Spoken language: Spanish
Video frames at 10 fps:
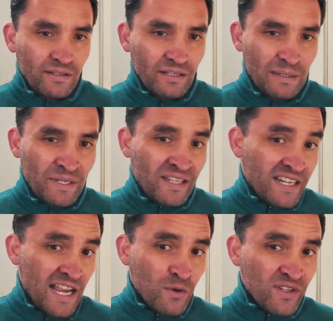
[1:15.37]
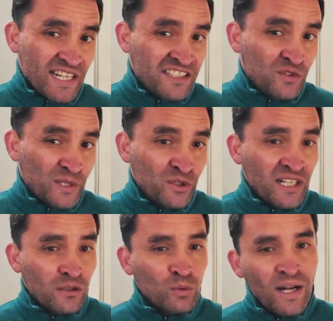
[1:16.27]
Dependerá de nuestra situación
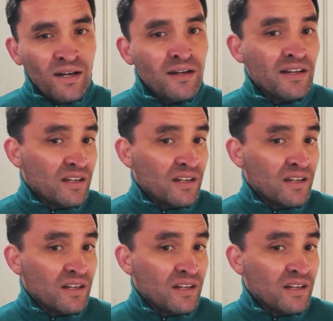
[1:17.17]
actual,